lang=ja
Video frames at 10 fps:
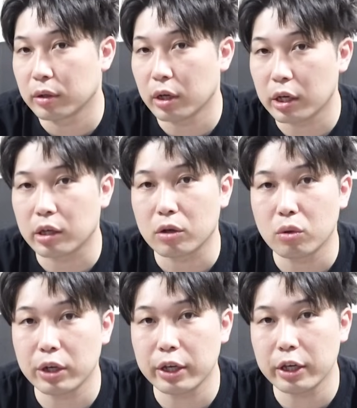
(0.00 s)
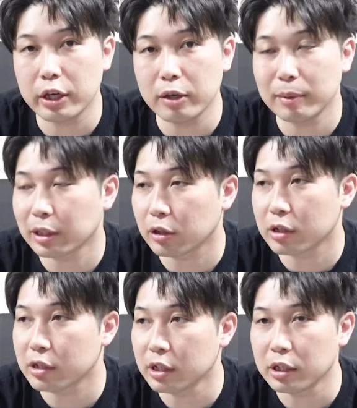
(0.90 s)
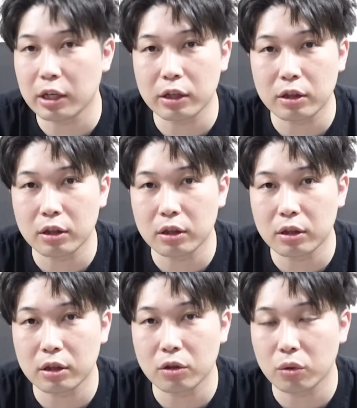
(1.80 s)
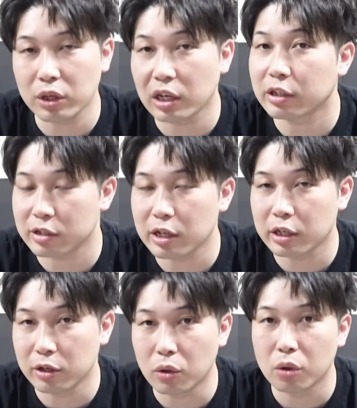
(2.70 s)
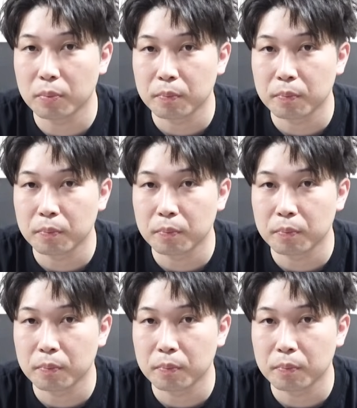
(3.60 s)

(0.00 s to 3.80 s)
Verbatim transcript: はい。これ、今だったら深淵のキャラですね、昨日。